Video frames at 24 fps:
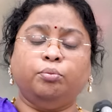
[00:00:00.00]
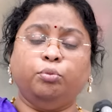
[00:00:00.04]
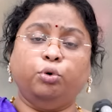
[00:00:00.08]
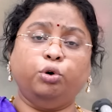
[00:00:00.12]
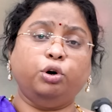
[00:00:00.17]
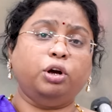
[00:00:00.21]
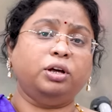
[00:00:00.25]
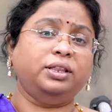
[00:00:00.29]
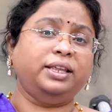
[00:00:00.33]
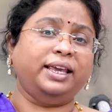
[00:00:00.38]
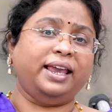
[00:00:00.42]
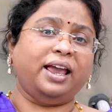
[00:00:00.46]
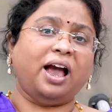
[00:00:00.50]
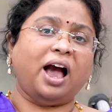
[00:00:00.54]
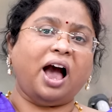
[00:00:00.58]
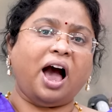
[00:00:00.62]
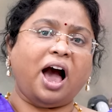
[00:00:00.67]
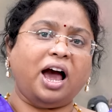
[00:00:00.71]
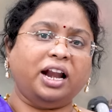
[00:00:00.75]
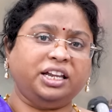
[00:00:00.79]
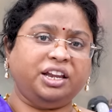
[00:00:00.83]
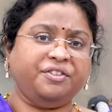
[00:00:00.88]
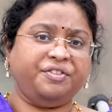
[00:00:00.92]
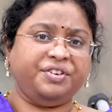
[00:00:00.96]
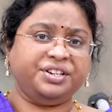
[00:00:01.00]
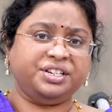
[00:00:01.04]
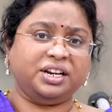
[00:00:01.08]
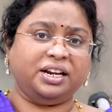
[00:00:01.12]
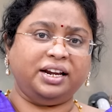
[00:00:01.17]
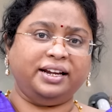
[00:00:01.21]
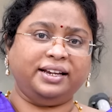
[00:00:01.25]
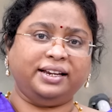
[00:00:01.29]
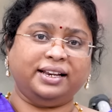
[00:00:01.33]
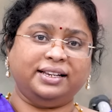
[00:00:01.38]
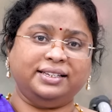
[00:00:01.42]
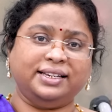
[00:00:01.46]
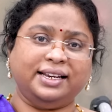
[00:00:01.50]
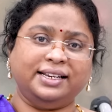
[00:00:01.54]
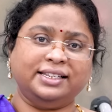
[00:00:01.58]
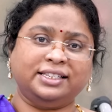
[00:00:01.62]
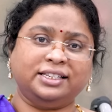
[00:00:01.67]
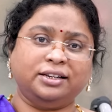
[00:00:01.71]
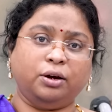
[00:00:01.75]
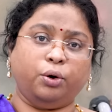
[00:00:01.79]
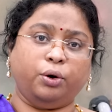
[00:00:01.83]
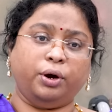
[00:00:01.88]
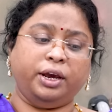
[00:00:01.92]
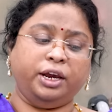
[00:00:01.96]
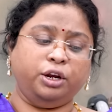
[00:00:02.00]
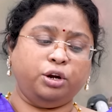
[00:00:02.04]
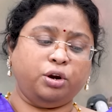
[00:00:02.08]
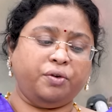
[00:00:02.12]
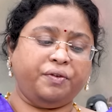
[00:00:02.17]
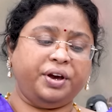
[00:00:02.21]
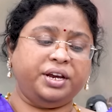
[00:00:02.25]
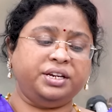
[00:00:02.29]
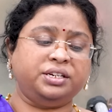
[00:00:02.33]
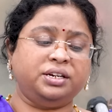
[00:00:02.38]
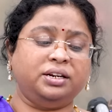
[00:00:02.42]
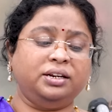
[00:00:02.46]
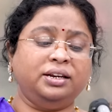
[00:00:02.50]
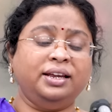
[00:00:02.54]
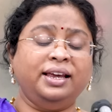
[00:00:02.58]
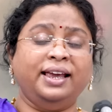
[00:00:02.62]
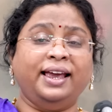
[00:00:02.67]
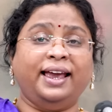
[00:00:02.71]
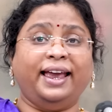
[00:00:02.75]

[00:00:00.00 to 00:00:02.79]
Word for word: మూడోది ఆర్టిఫిషియల్ ఇంటెలిజెన్స్లో ఇన్నోవేషన్